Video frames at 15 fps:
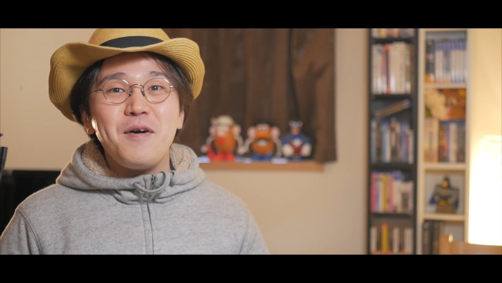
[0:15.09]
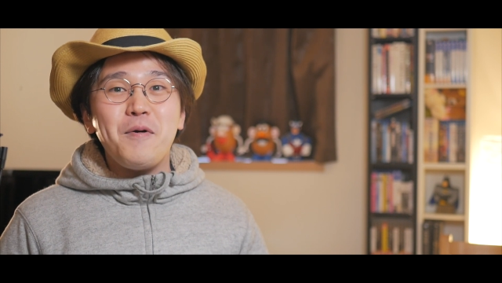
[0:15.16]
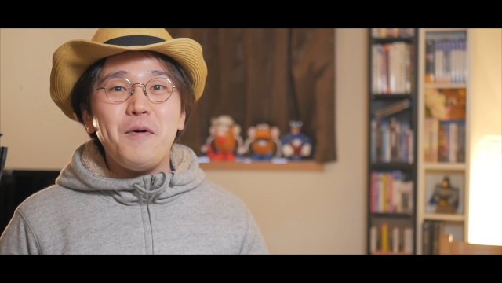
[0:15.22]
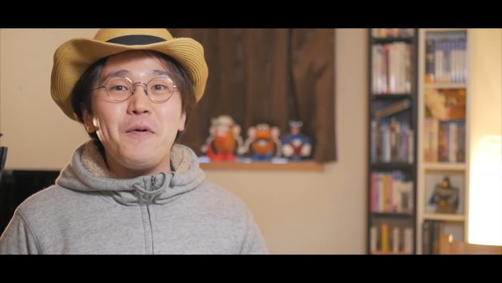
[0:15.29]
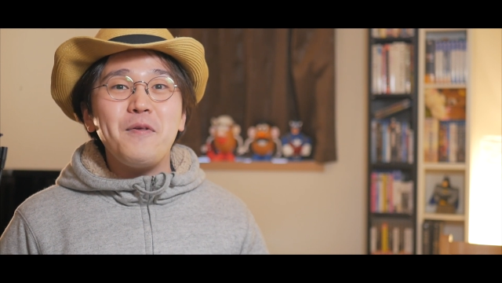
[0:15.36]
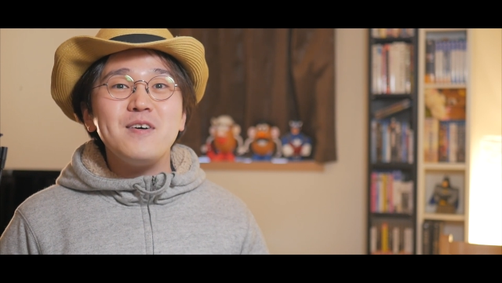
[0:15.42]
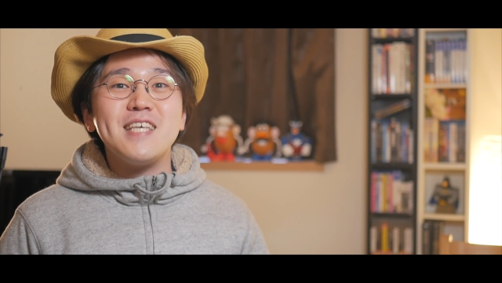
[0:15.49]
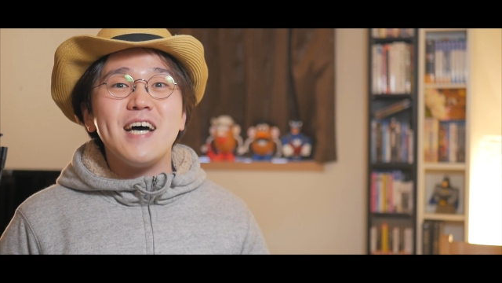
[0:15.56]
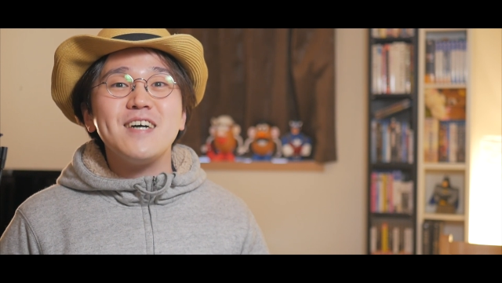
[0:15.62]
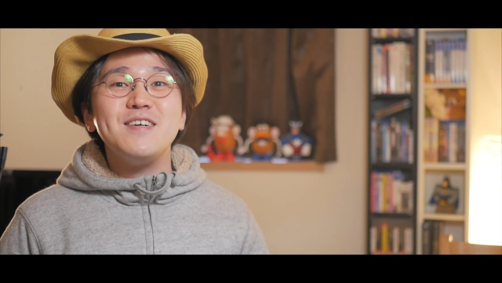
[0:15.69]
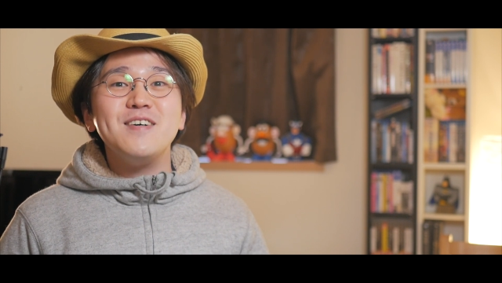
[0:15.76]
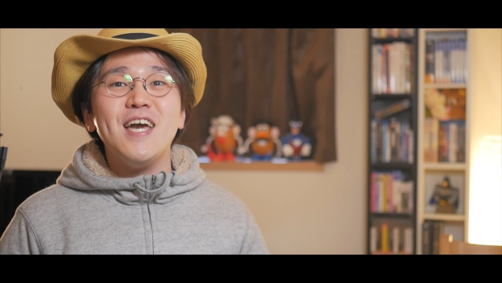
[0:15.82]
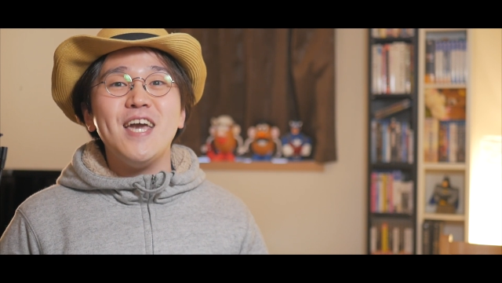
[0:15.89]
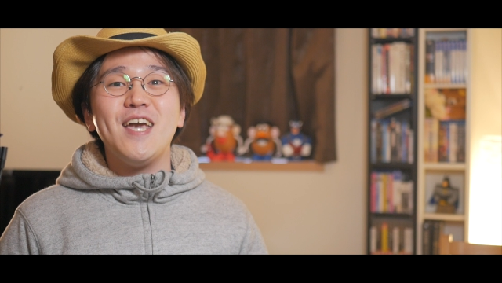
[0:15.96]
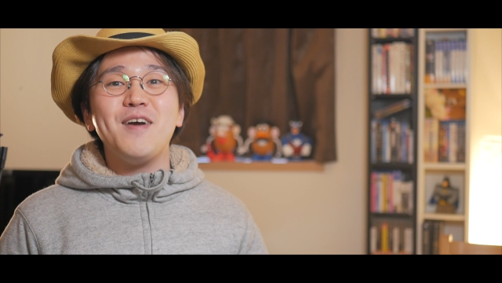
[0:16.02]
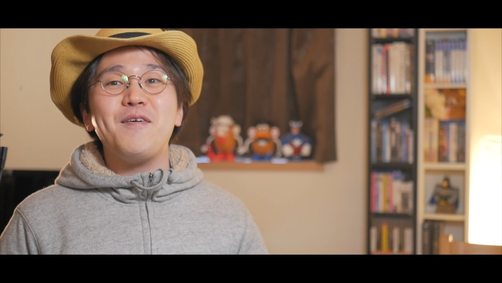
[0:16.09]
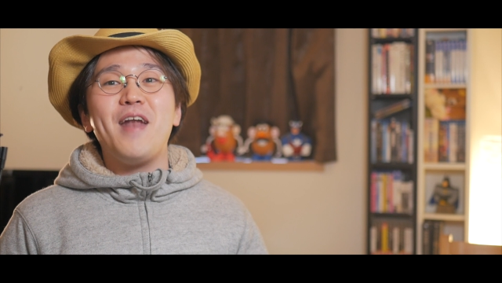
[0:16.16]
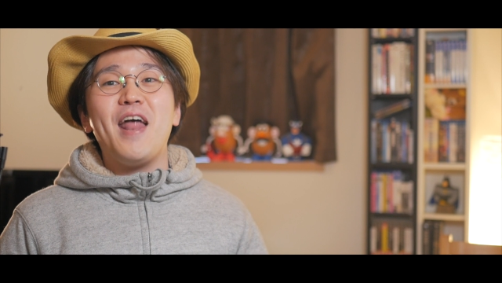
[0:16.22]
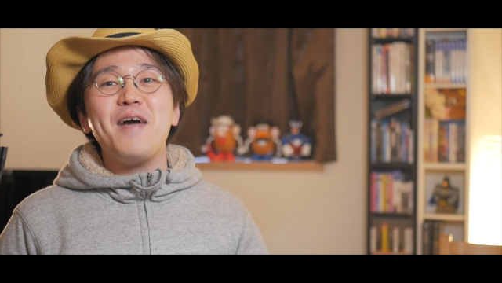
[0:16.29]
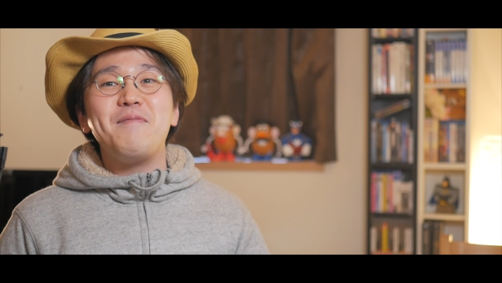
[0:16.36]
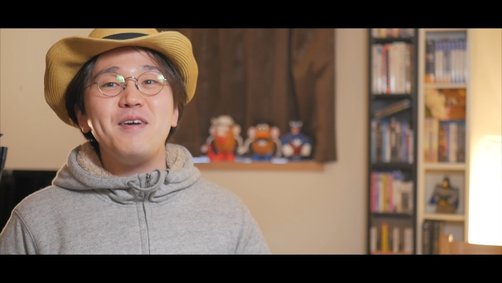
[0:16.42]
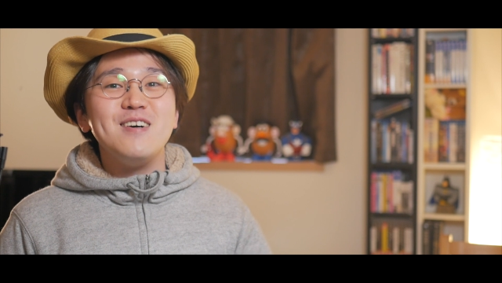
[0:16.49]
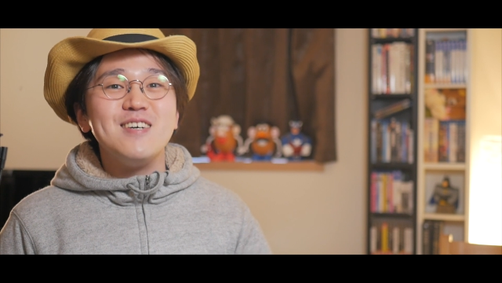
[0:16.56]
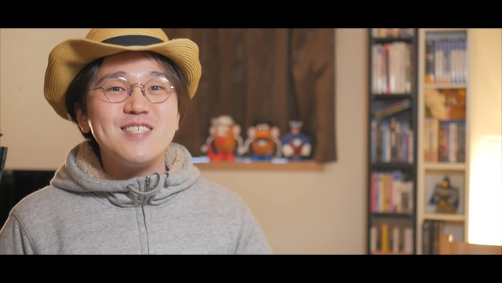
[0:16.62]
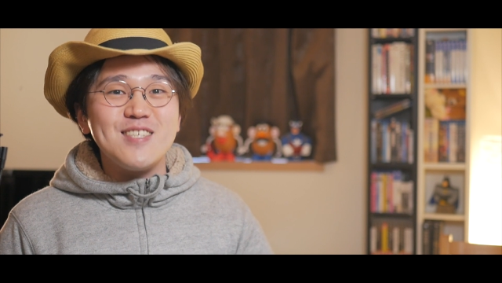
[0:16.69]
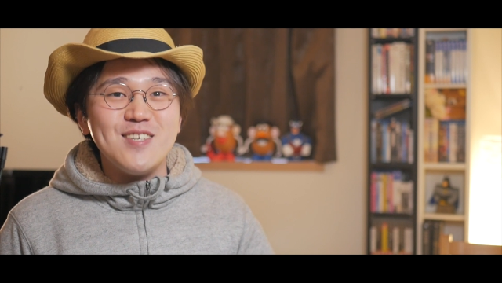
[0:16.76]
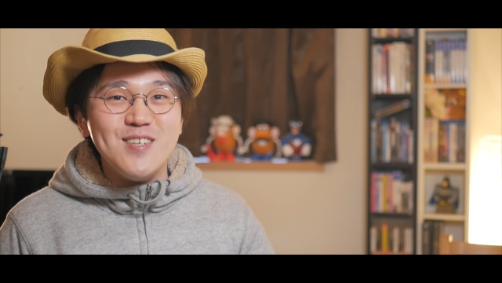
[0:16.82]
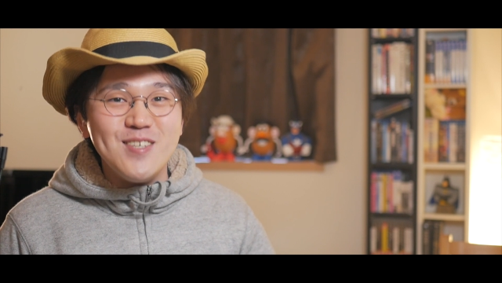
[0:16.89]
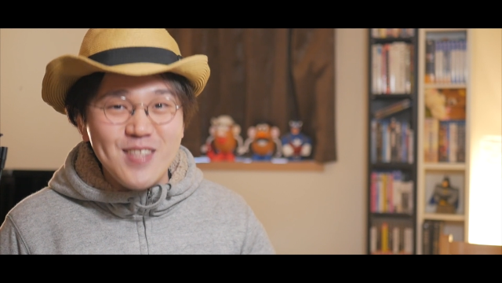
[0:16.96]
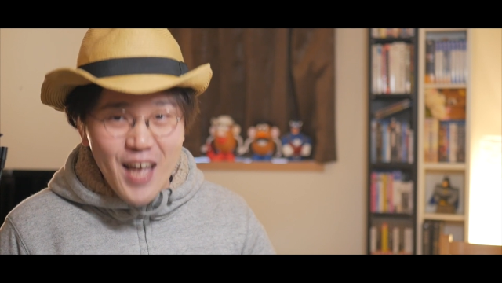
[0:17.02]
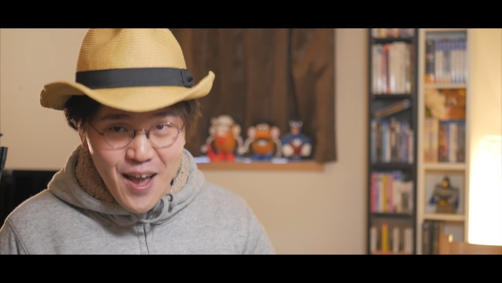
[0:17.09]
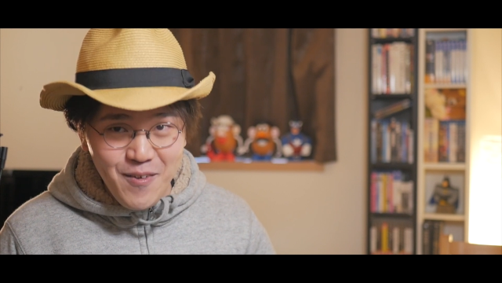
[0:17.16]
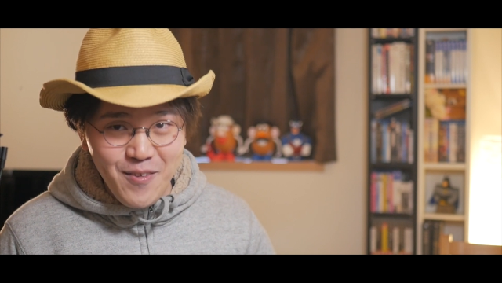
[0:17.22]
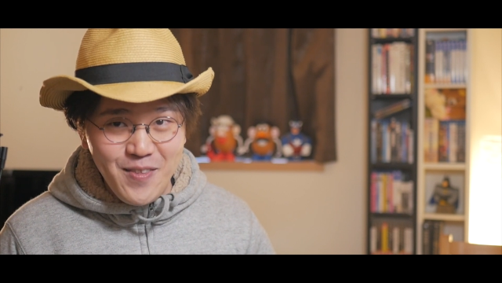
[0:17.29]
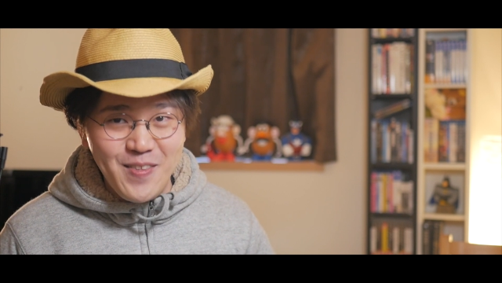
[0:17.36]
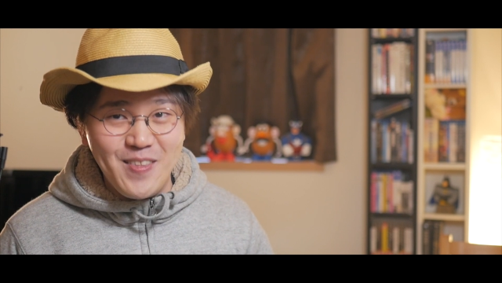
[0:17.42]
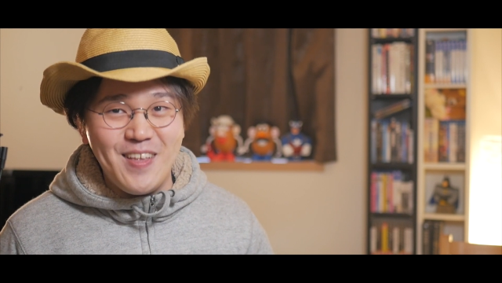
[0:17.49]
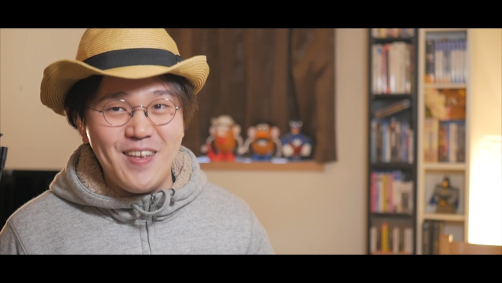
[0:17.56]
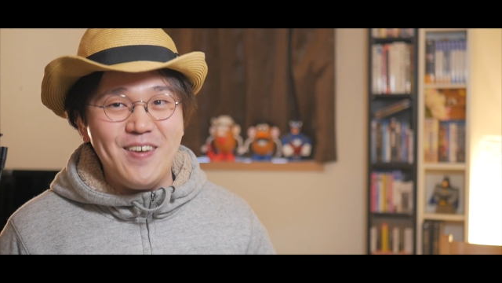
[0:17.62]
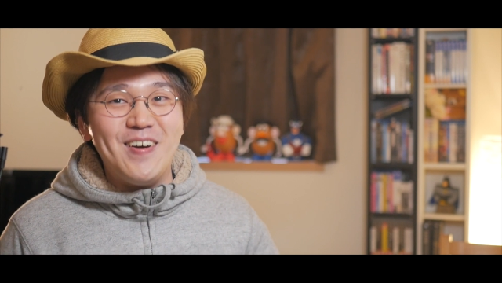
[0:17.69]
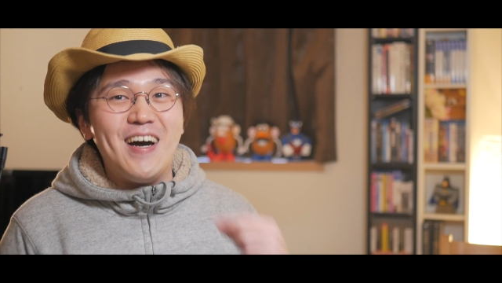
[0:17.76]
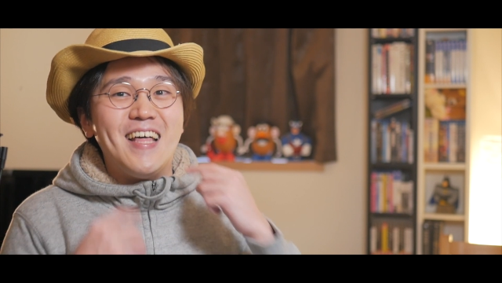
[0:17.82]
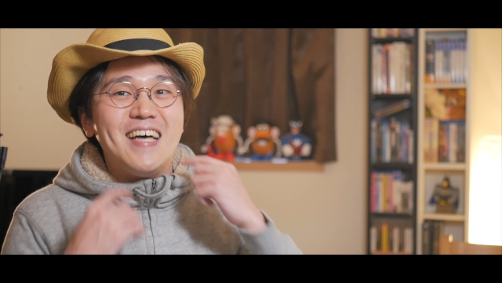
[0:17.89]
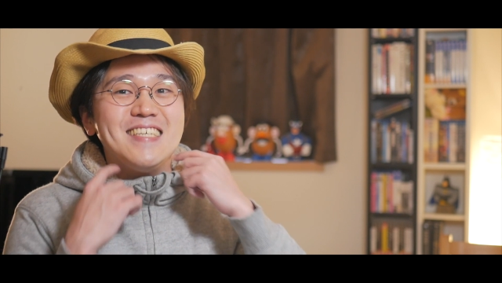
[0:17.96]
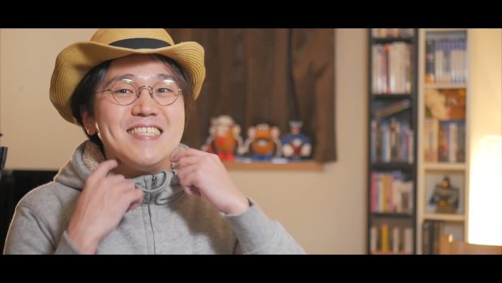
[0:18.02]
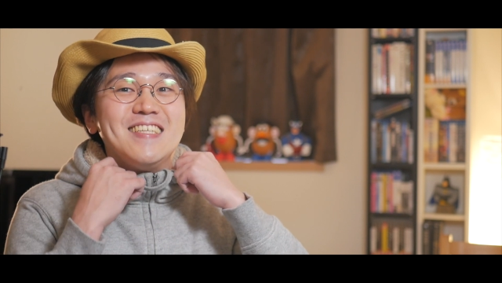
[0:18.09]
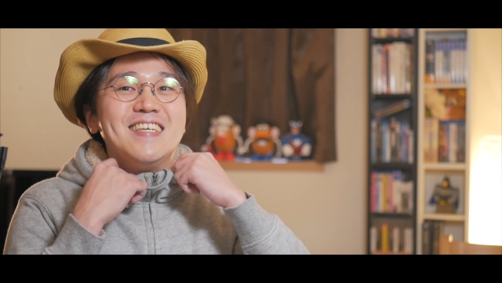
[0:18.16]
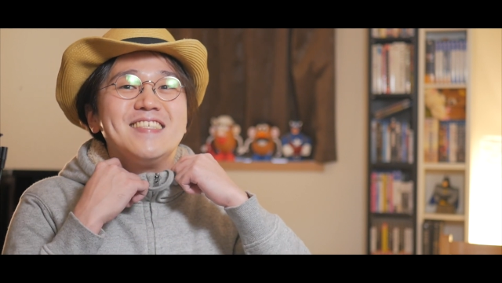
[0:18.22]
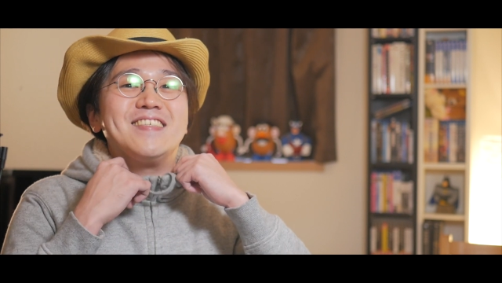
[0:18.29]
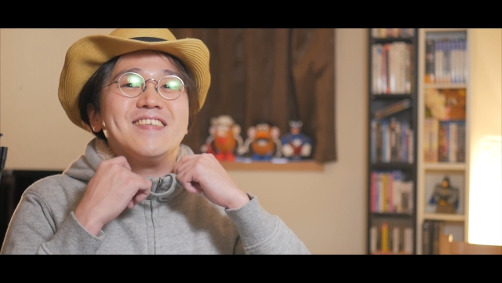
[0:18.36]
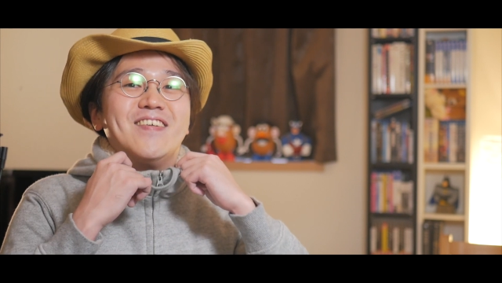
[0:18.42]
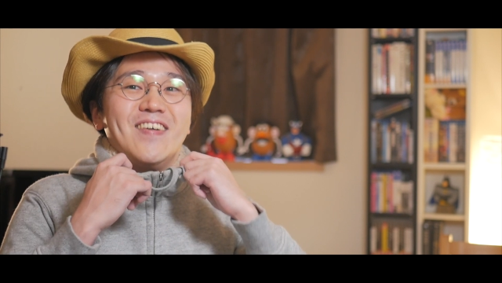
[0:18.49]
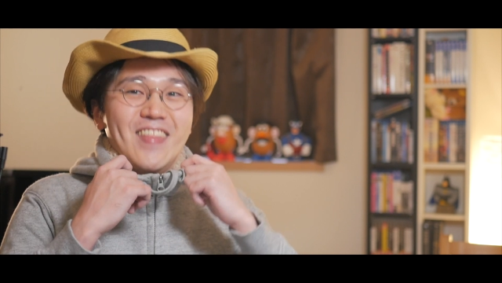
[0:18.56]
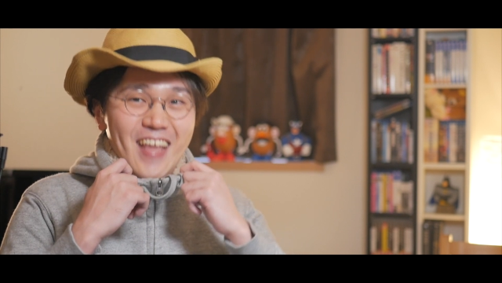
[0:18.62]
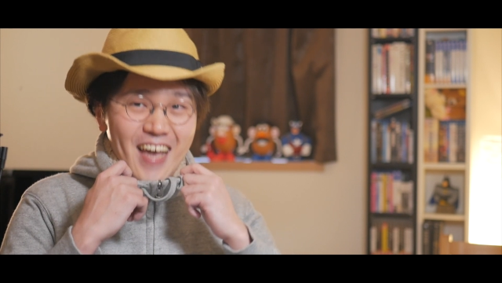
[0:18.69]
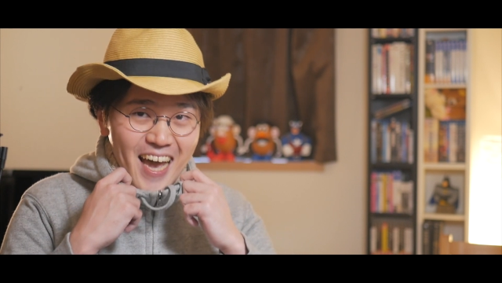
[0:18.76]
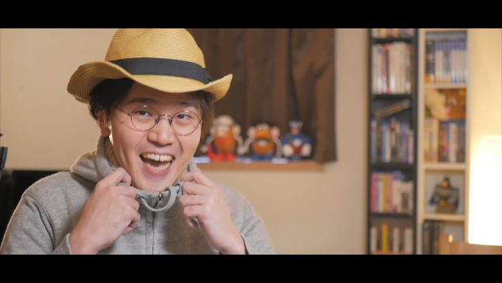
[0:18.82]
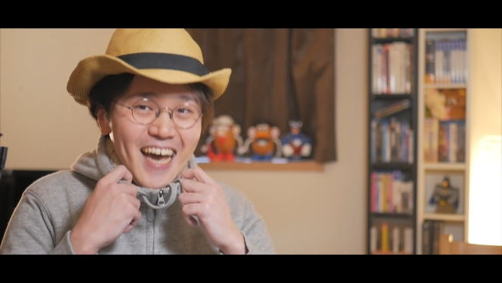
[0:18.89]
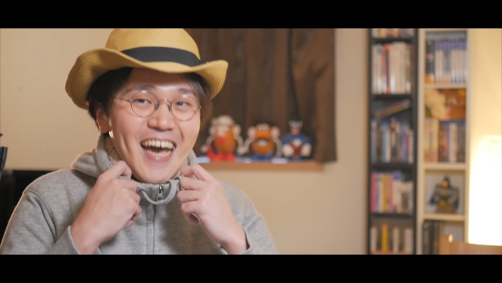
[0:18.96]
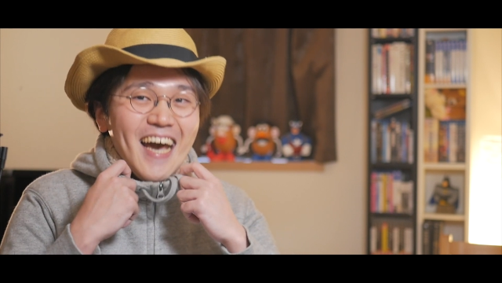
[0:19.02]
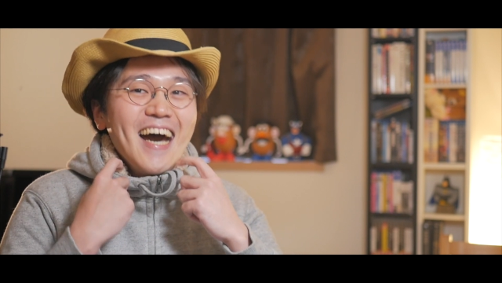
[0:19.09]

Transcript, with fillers: この作品をレビューするんだよっていう話ですよね。